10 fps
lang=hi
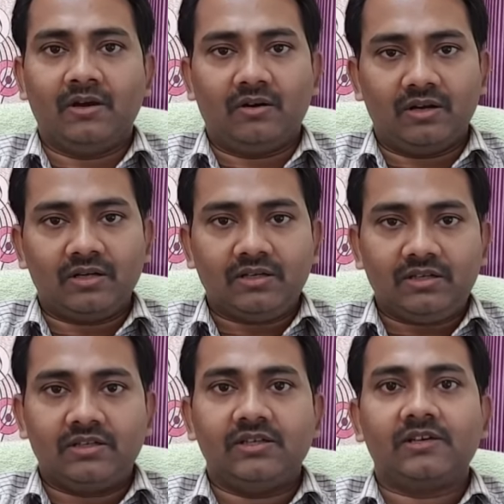और
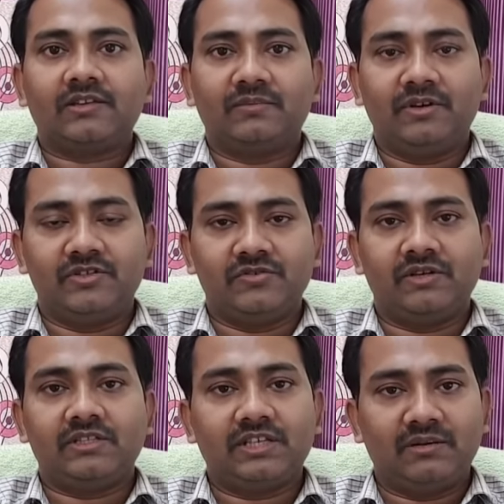यह समय जो है
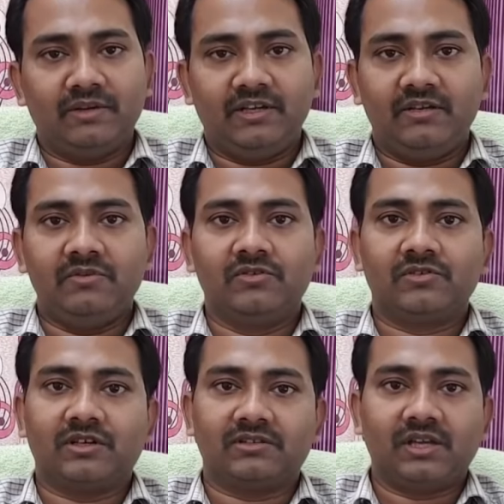छः महीने भी हो
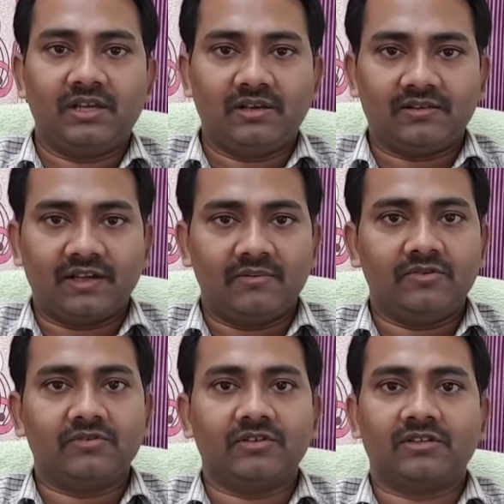सकता है एक साल भी
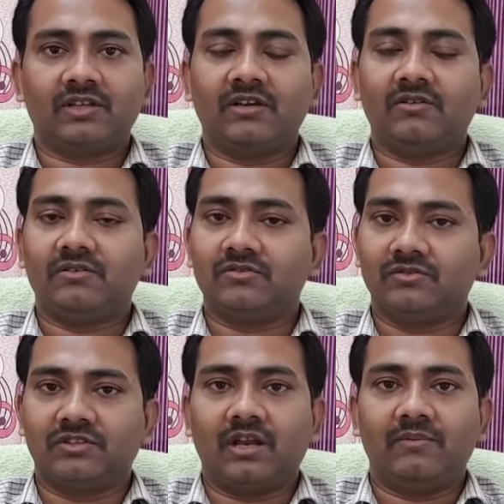हो सकता है और दो
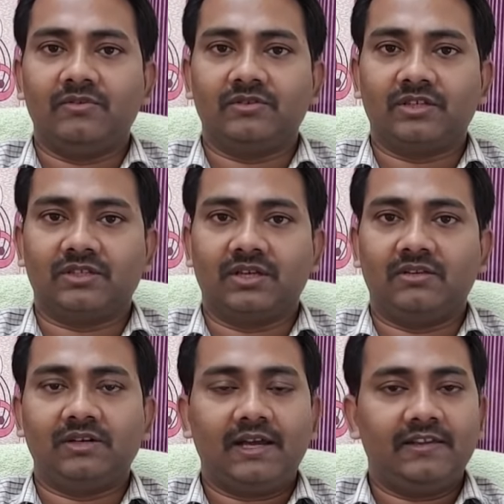साल भी हो सकता है
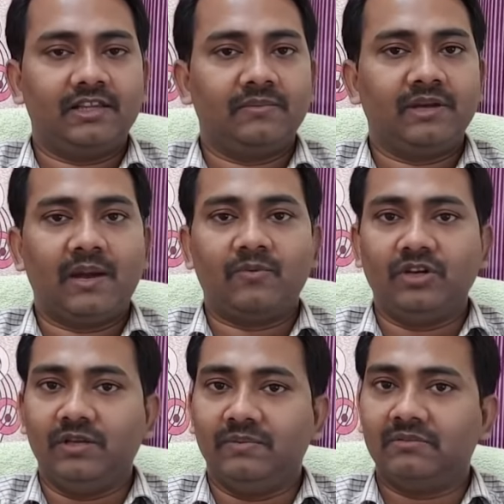तो ऐसे में आपको
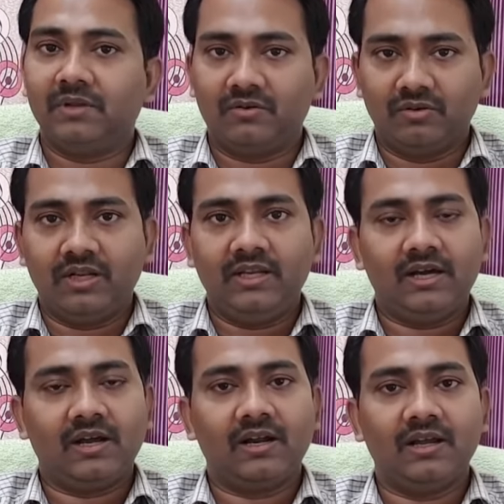हिम्मत बिल्कुल नहीं
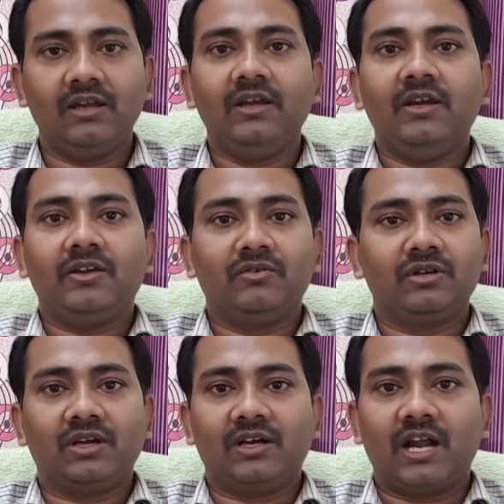हारना है क्योंकि
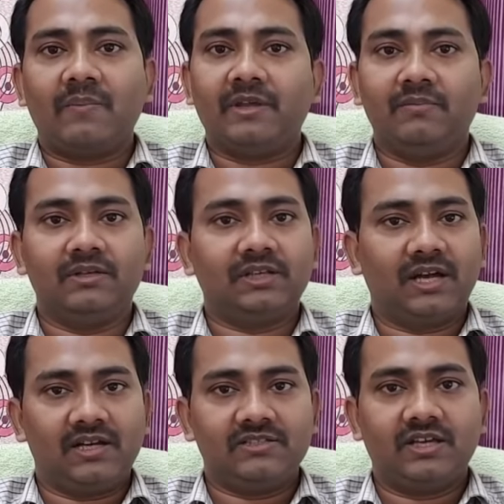अगर आप हिम्मत
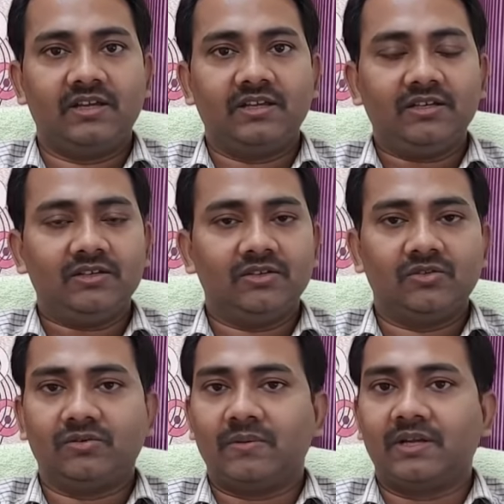हार जाएंगे
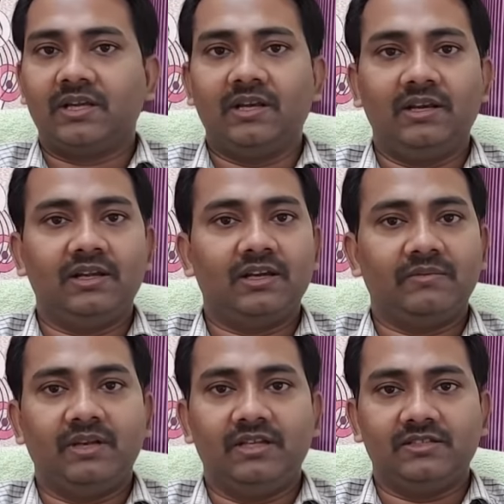तो आपकी क्लिनिक
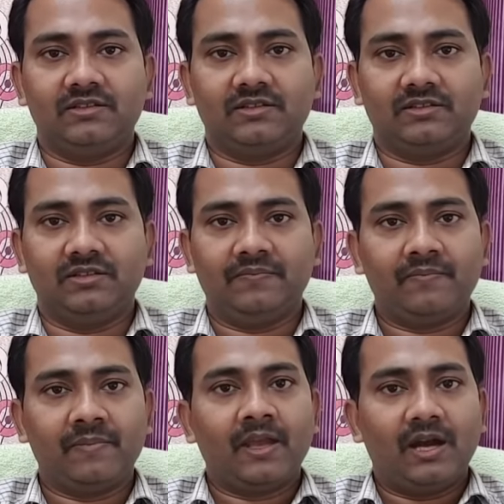कभी नहीं चल सकती
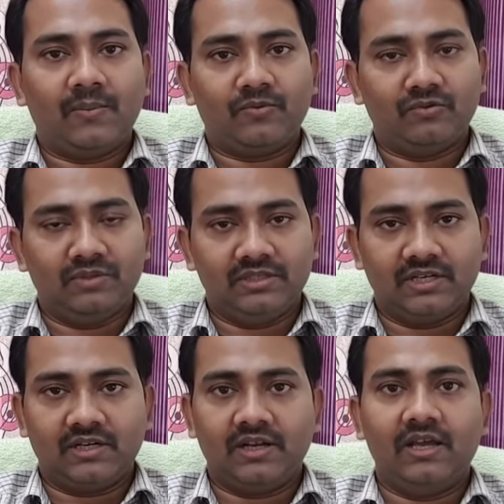आपको उम्मीद
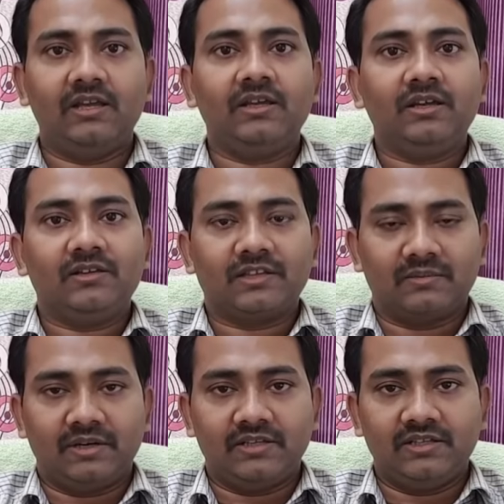रखना है
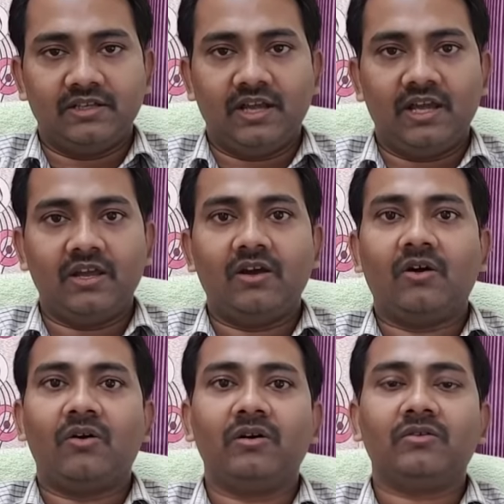समय देना है
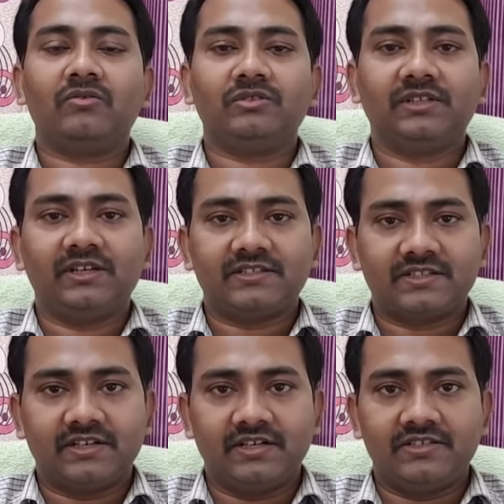और कुछ
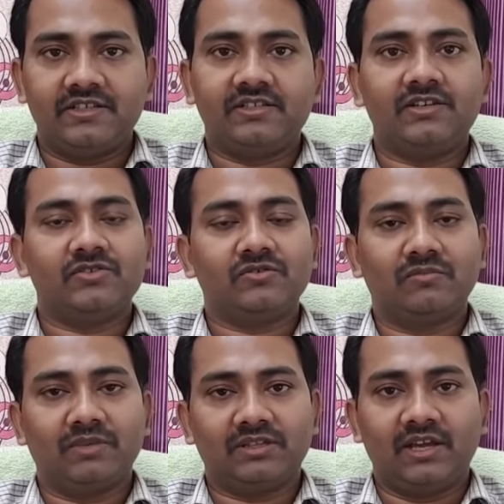स्ट्रेटजीज है जो
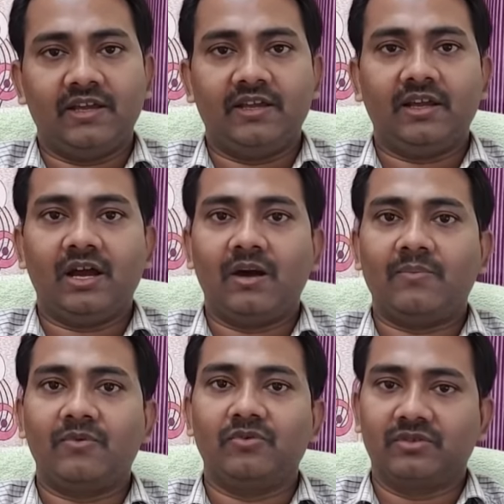हम बताएंगे
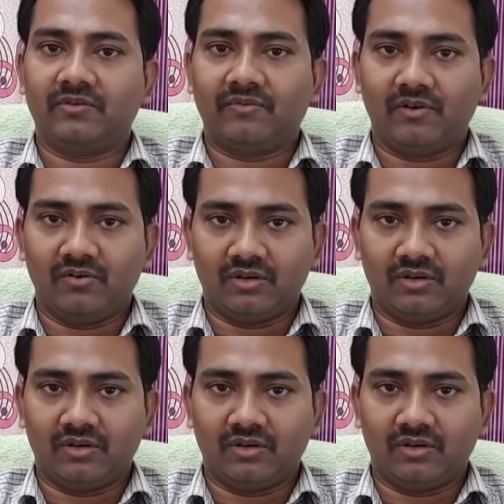आपको उसे फॉलो